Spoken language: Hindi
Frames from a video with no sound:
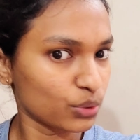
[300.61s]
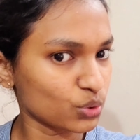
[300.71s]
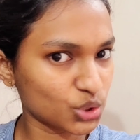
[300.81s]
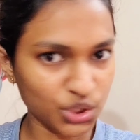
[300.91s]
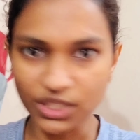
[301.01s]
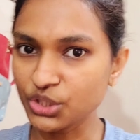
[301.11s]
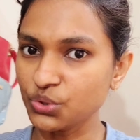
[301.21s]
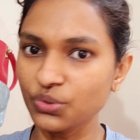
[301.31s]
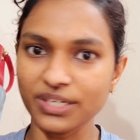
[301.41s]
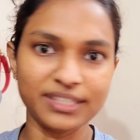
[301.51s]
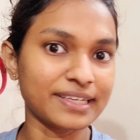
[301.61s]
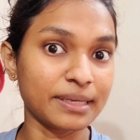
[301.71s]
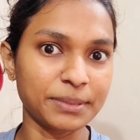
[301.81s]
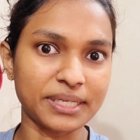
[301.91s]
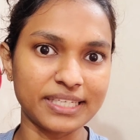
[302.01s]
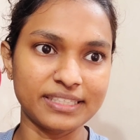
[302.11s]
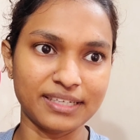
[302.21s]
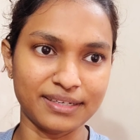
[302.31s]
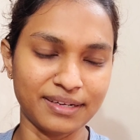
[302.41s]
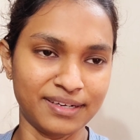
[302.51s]
तो चलिए शुरू करते हैं टेबल क्लीन
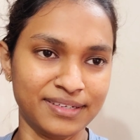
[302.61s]
करना